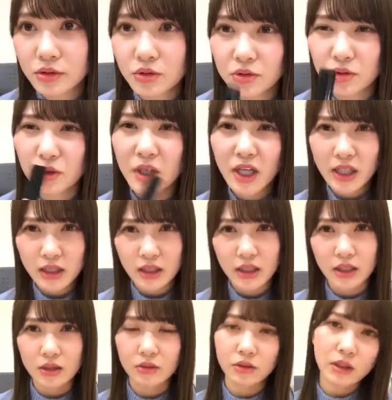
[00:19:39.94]
そう、
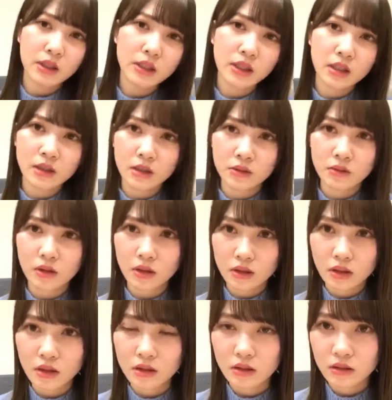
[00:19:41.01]
ドライアイ、ドライアイなのか
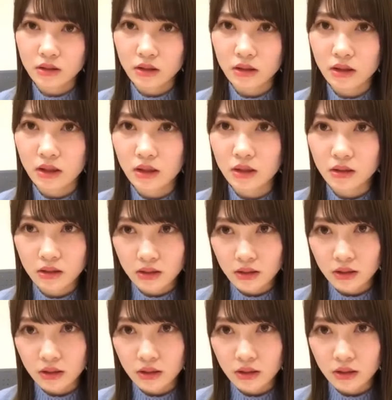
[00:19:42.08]
な、なんかね、